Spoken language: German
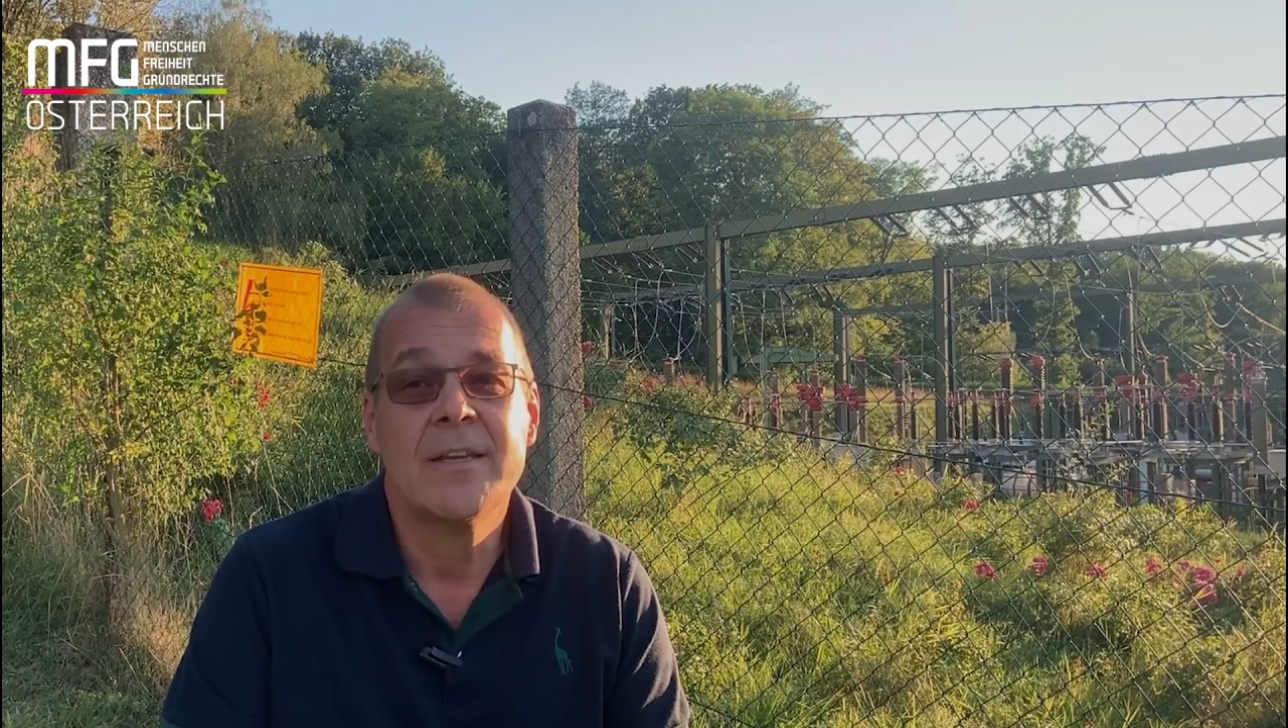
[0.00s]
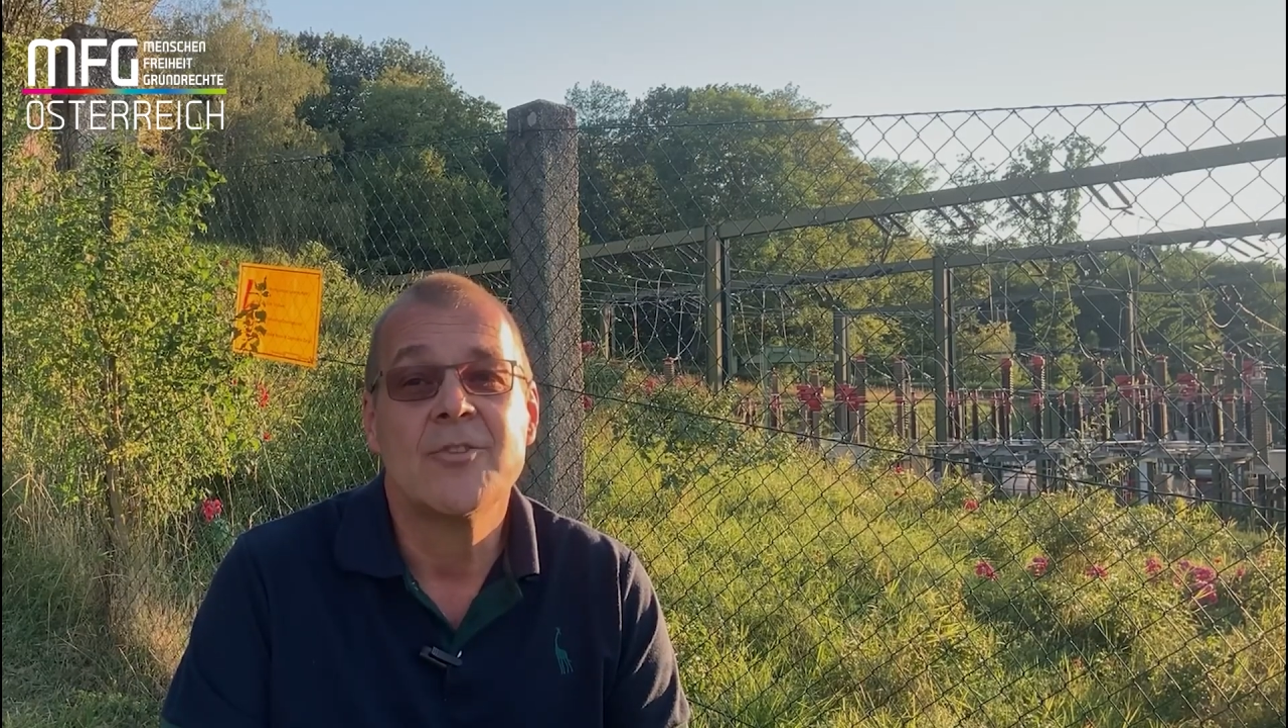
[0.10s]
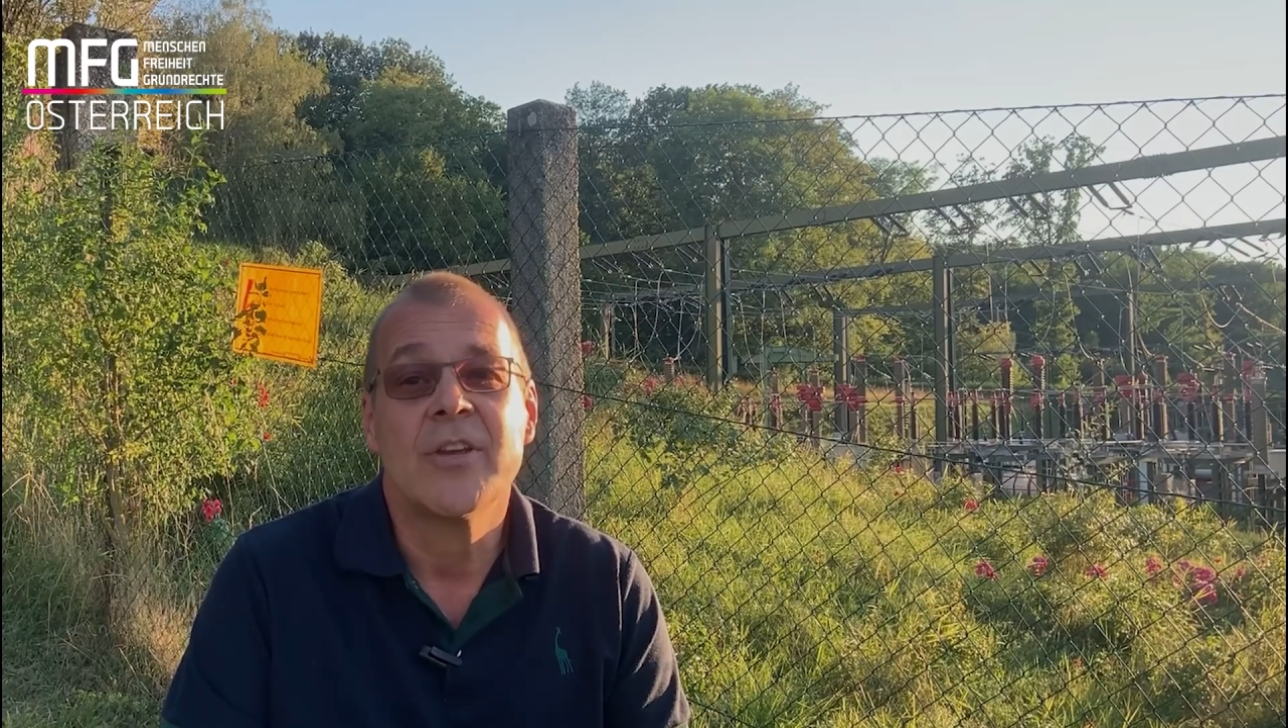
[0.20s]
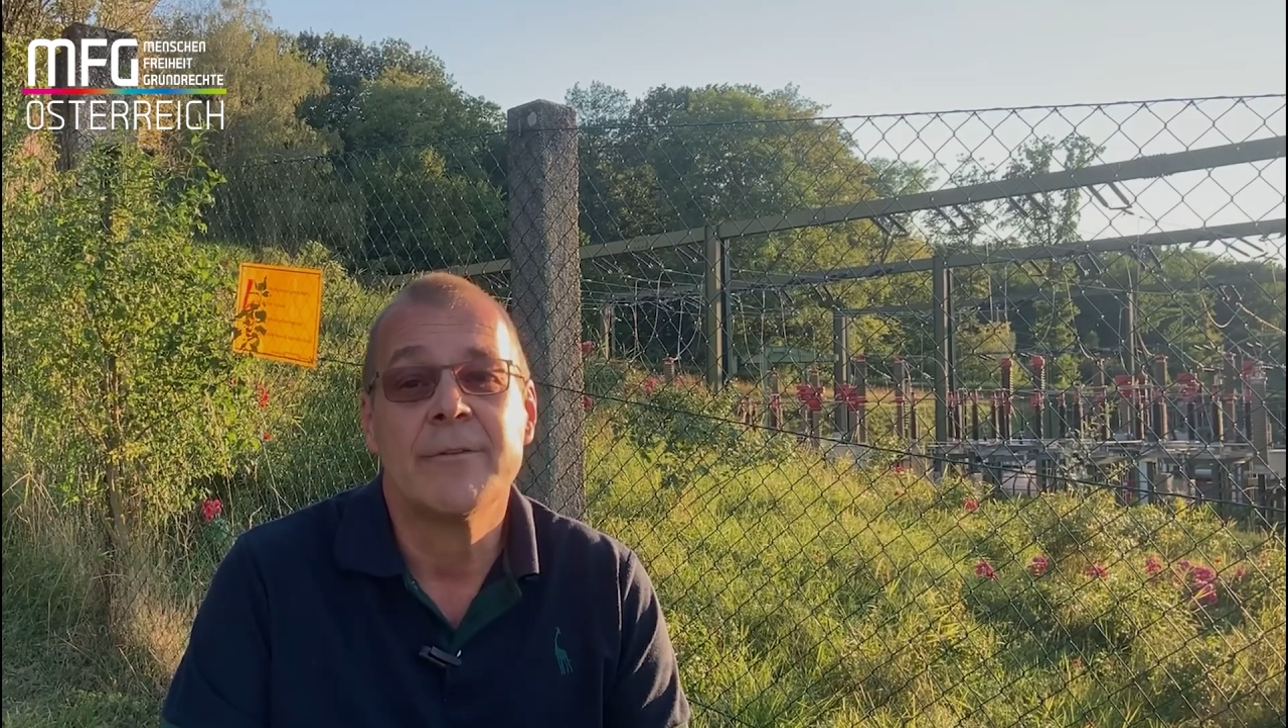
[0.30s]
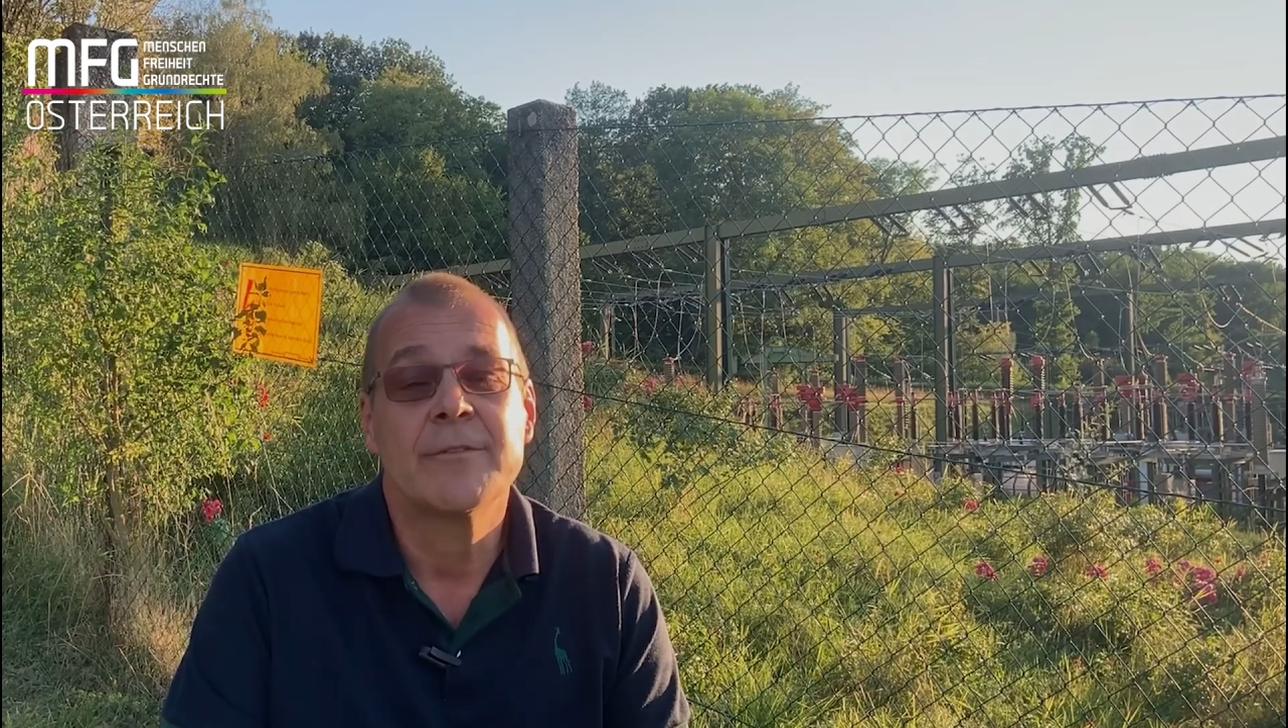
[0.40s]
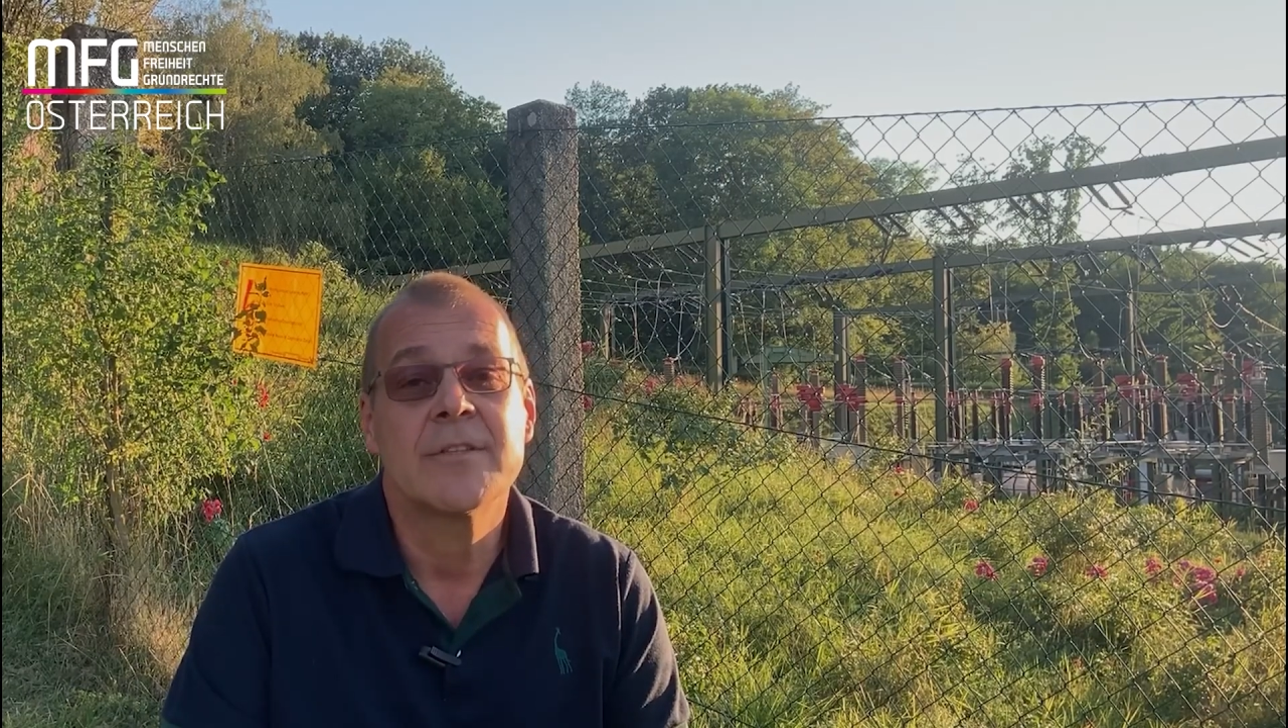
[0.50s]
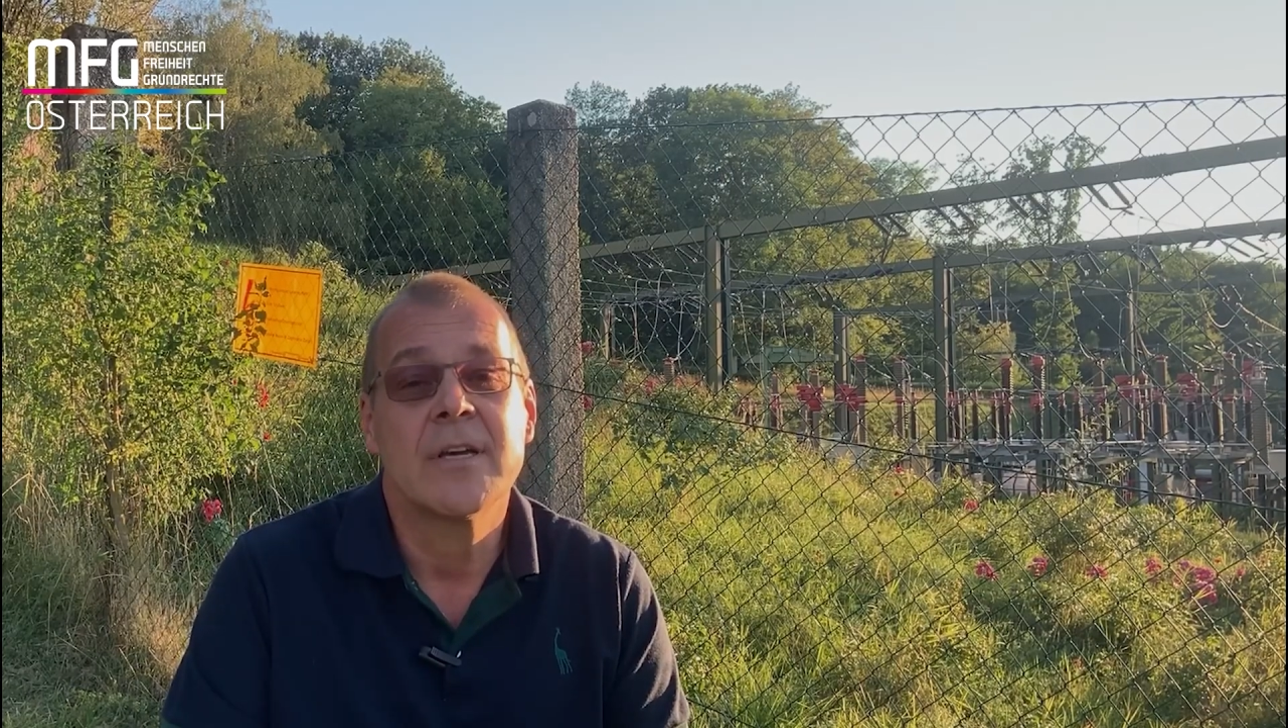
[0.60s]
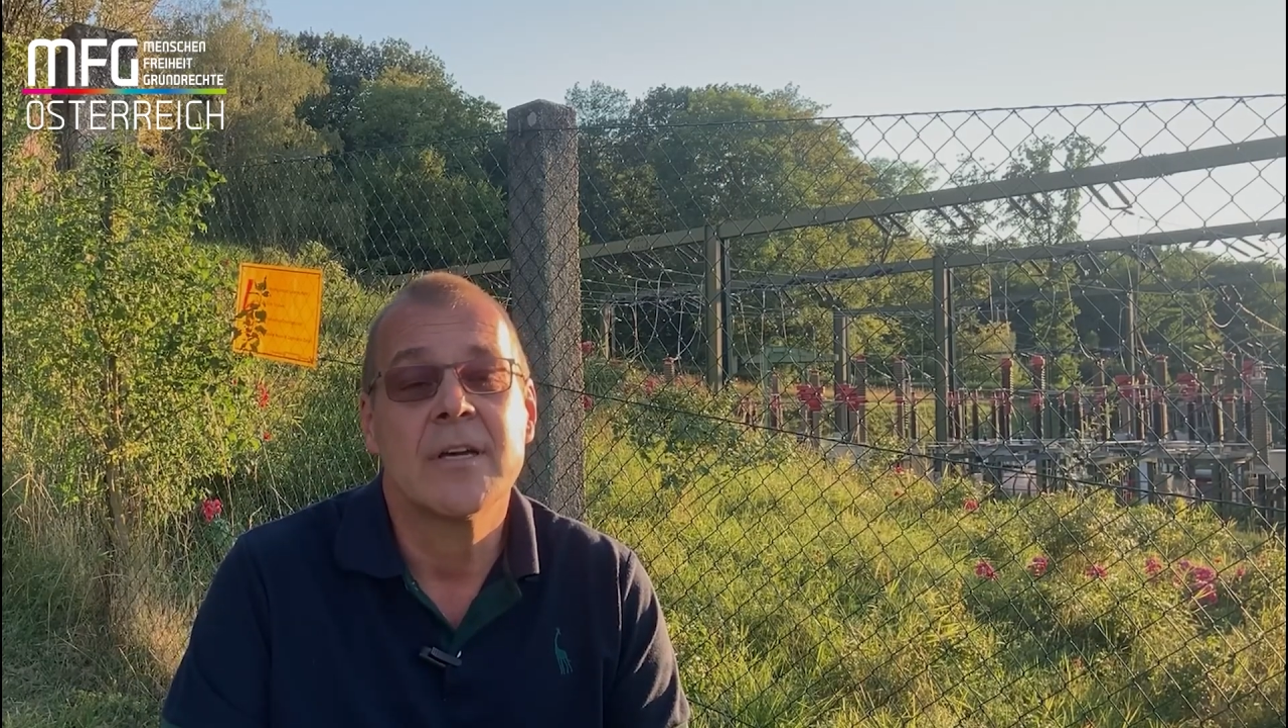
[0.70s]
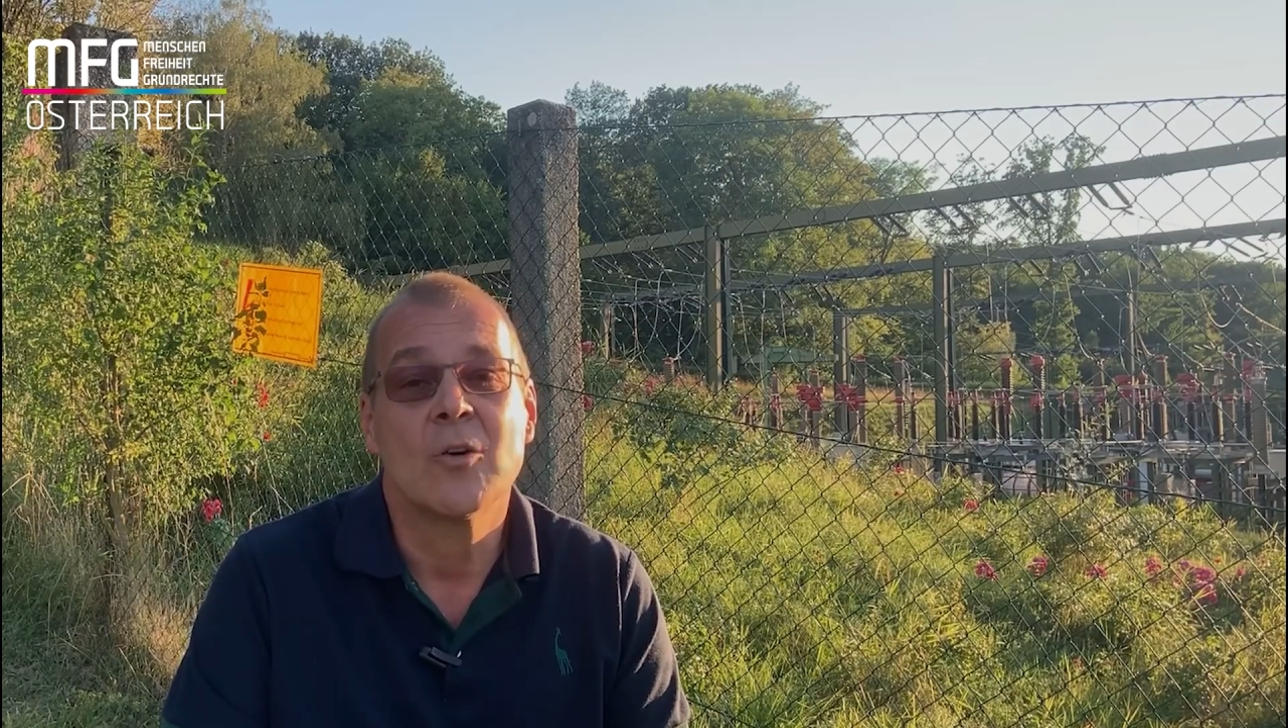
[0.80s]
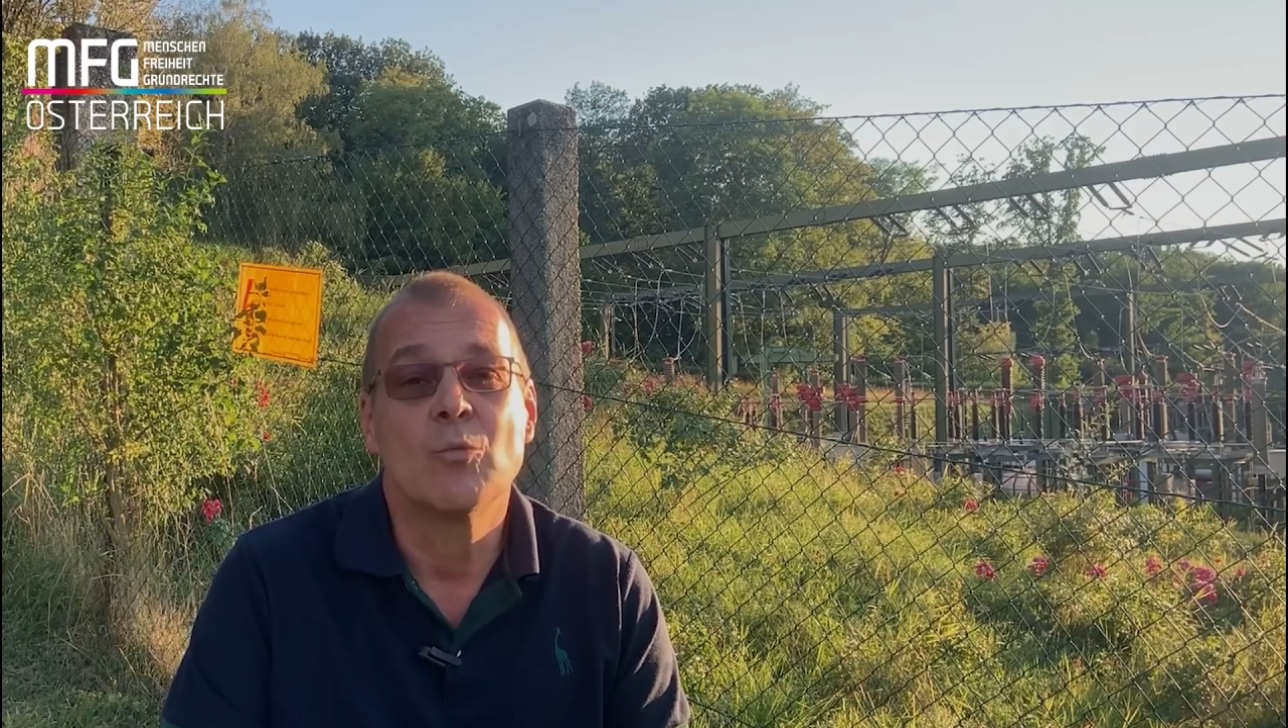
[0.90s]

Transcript: Geschäftsjahr